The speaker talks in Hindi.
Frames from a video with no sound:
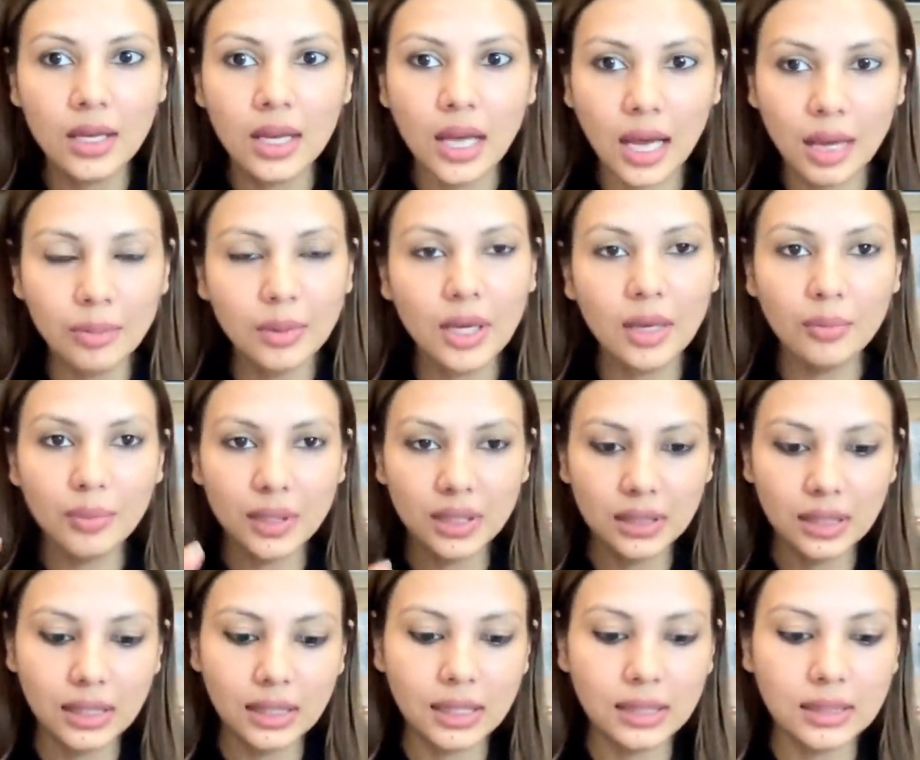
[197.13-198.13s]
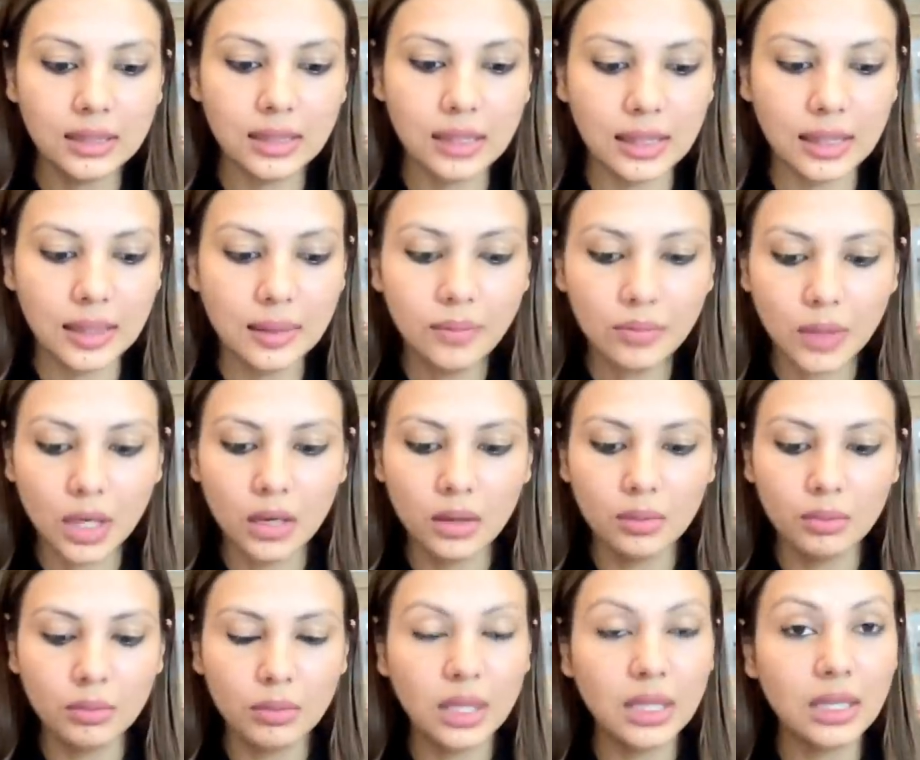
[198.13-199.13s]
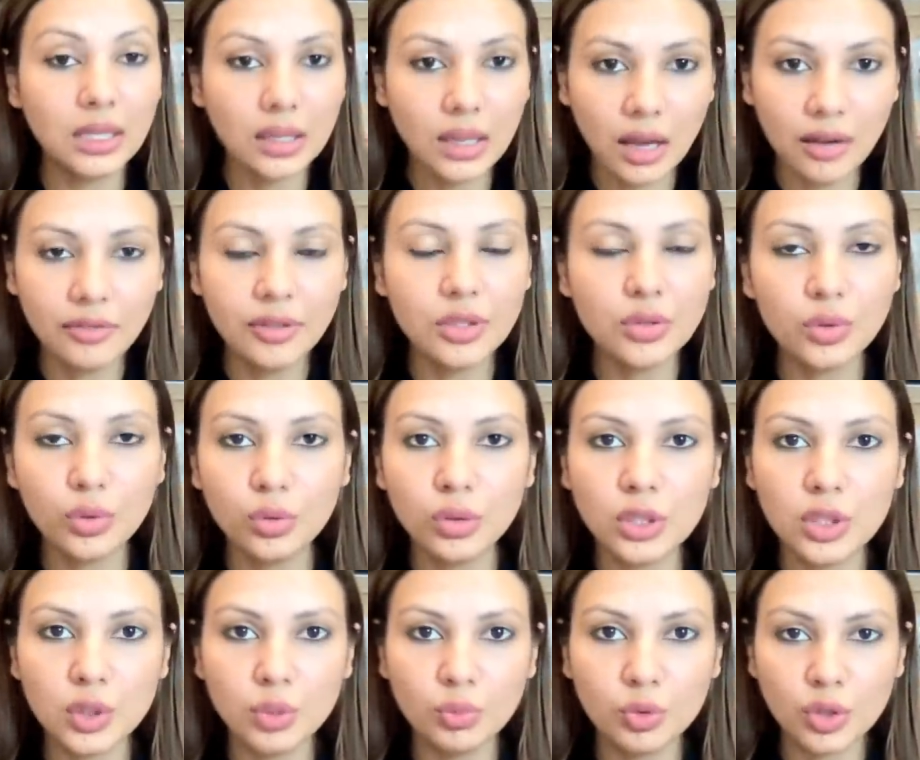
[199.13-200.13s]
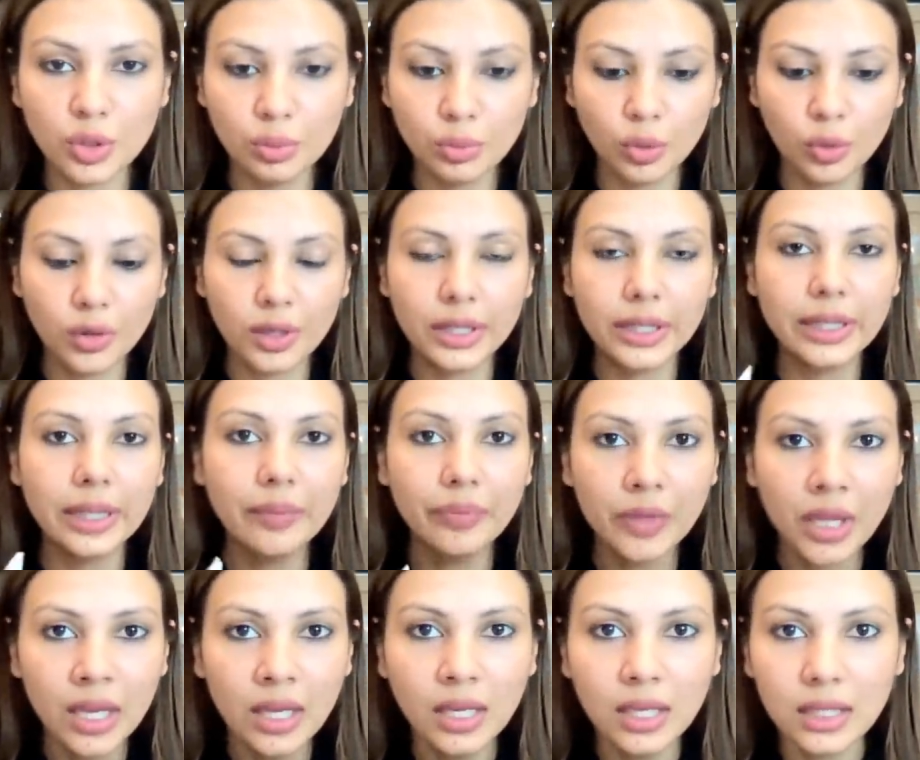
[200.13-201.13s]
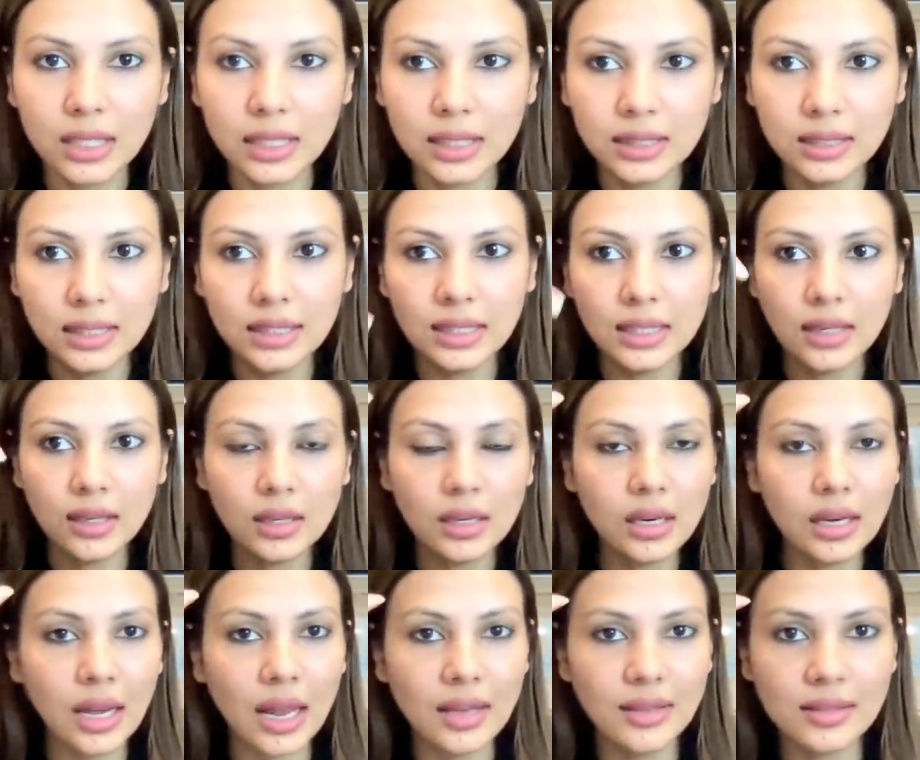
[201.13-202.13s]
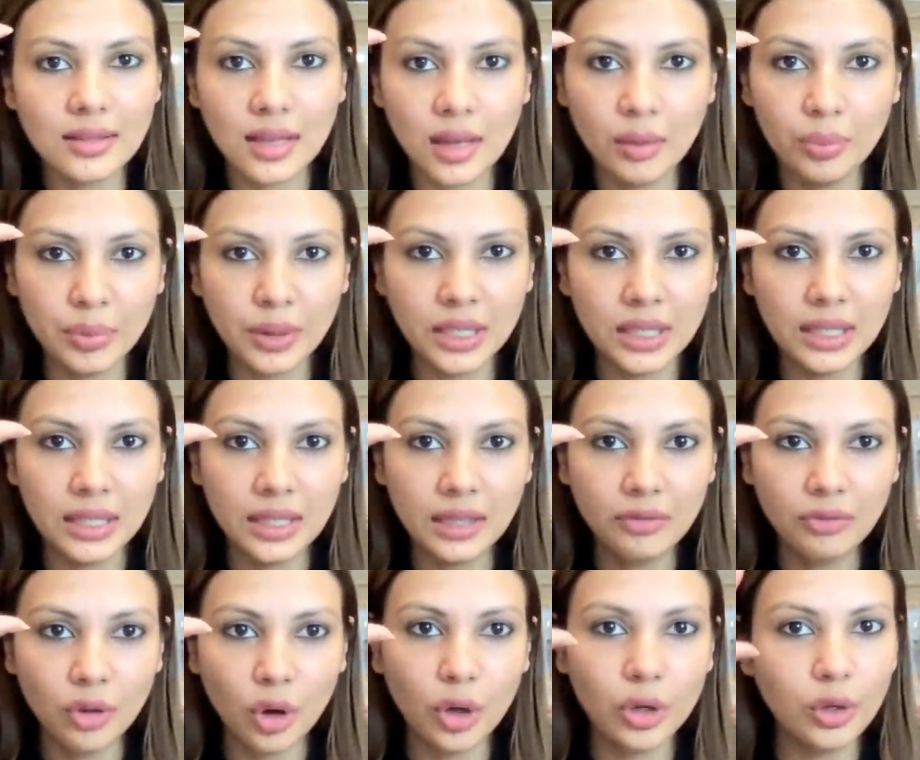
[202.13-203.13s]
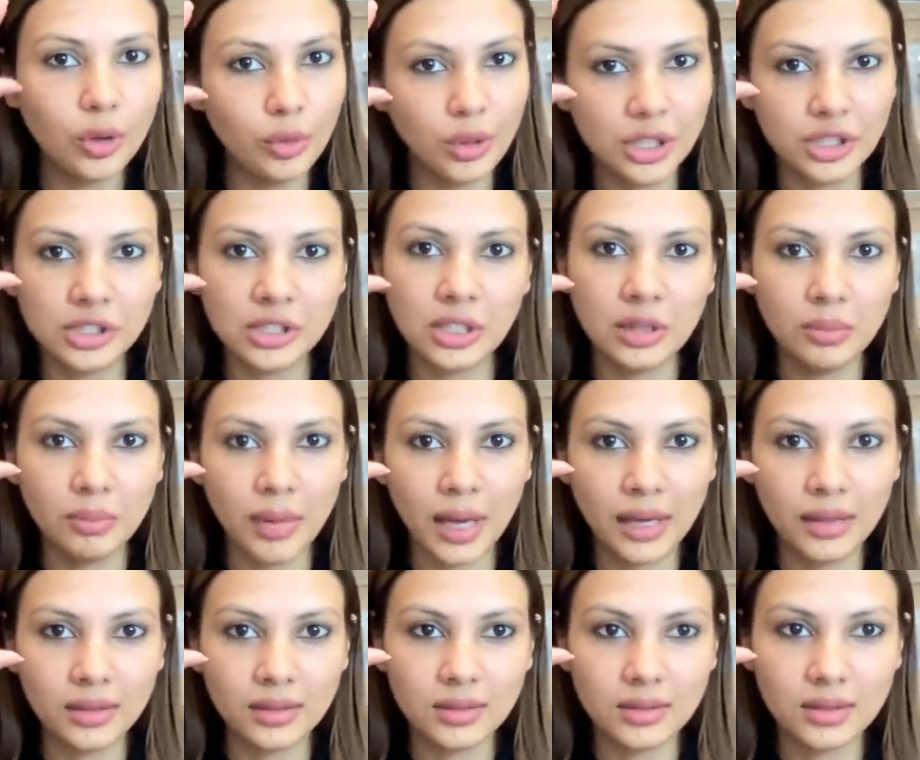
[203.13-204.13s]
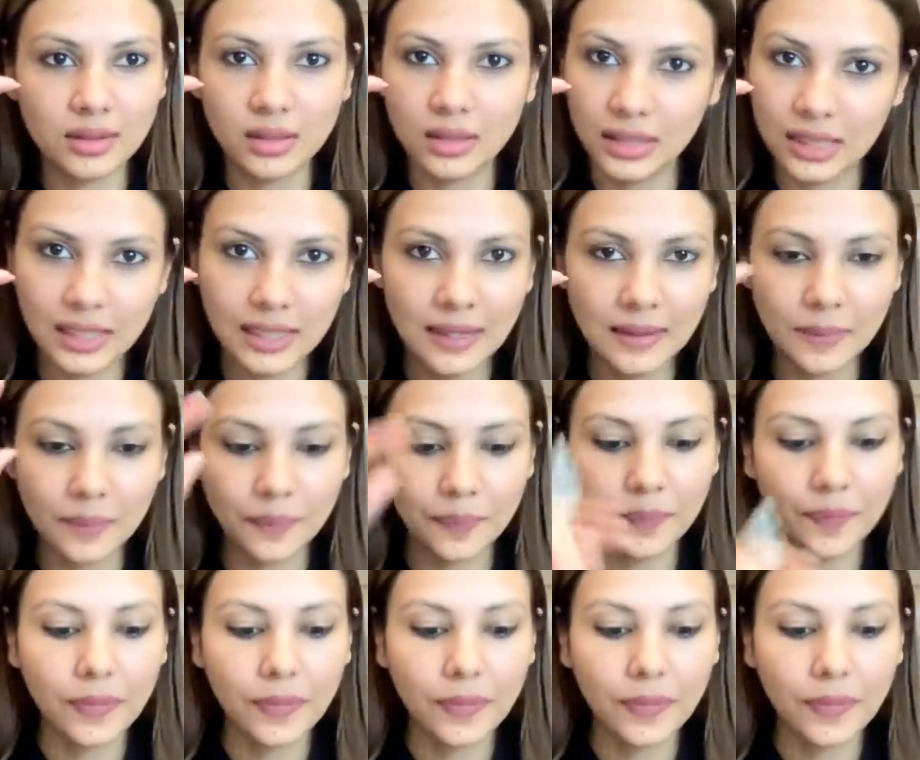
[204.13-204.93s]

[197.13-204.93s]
अब यहाँ पर दिक्कत ये है आ, मेरे काफ़ी स्टूडेंट्स मुझे बोल रहे थे कि दी आर क्लास का एफ और क्वेश्चन बैंक्स ठीक है